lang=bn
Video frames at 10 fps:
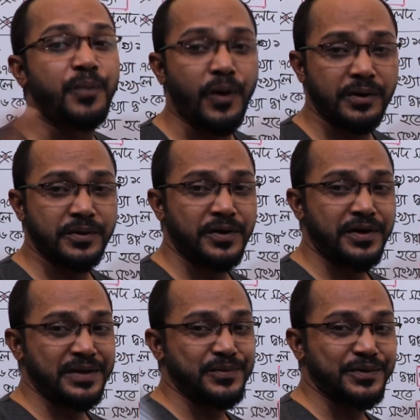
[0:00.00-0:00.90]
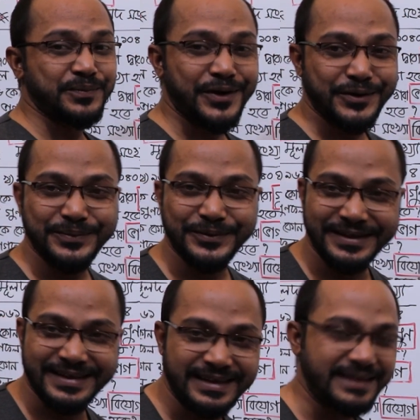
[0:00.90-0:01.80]
বর্গ এবং বর্গমূল
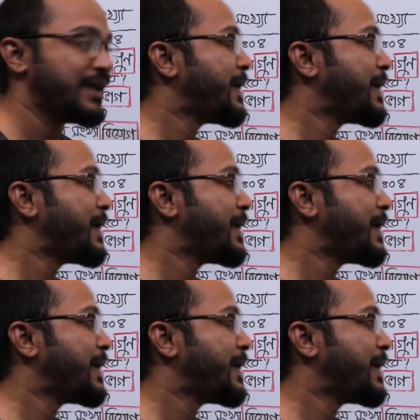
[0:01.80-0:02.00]
কি